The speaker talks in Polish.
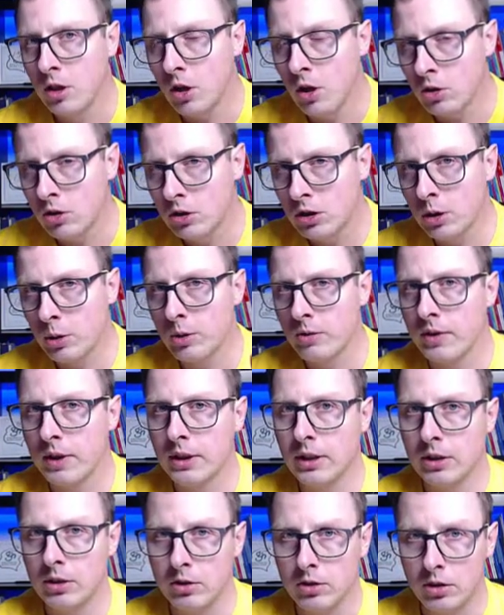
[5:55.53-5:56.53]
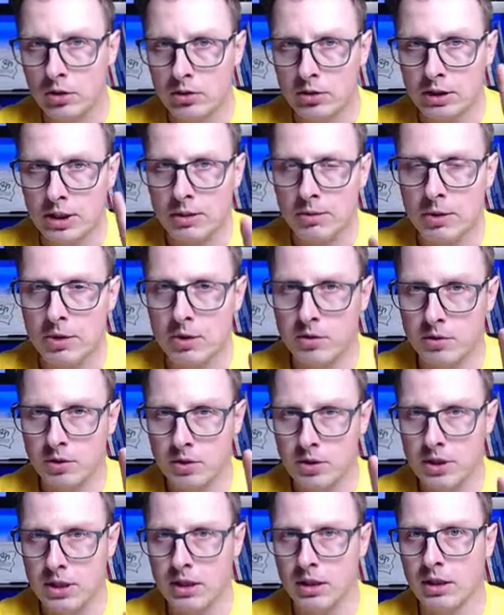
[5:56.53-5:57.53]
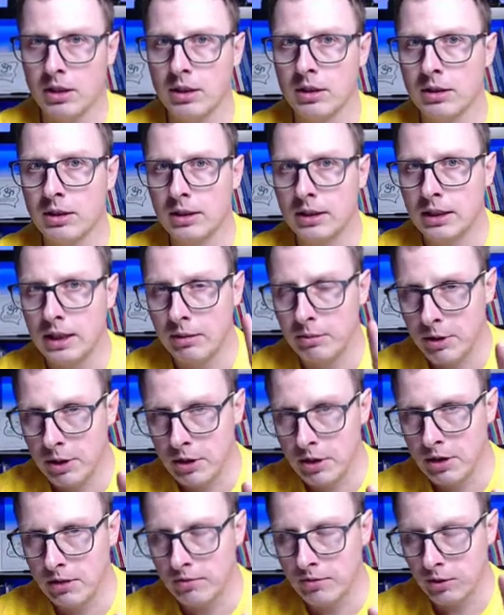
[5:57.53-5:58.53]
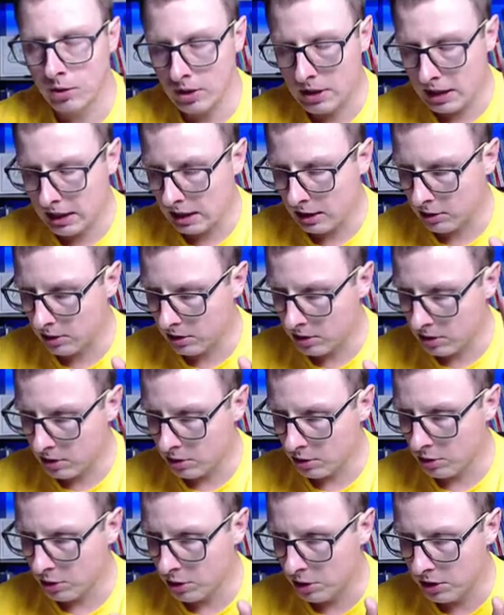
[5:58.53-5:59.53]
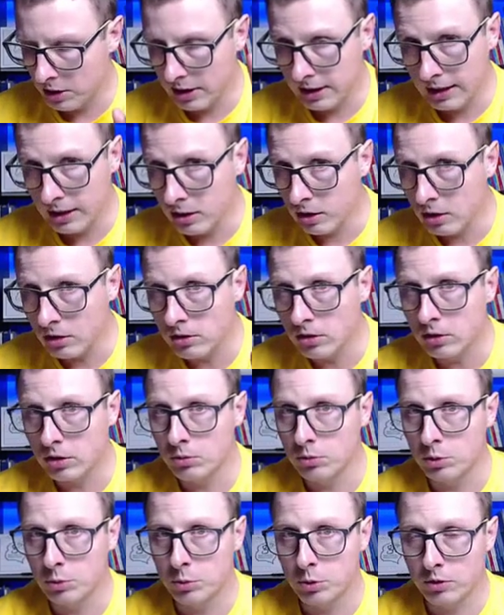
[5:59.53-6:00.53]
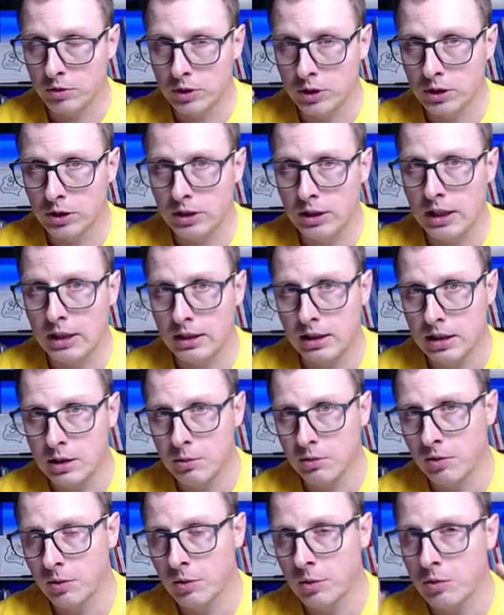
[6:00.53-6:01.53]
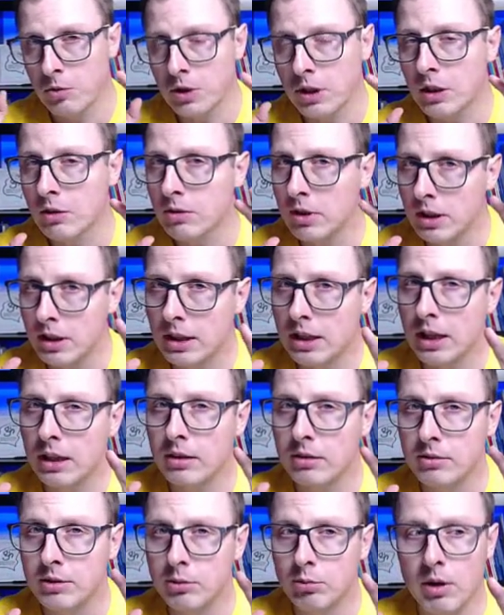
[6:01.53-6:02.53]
oddziaływanie to nie to samo, co wiązania chemiczne. Wiązanie to jest coś silnego, o czym już było wcześniej, a teraz mówimy o czymś takim delikatnym,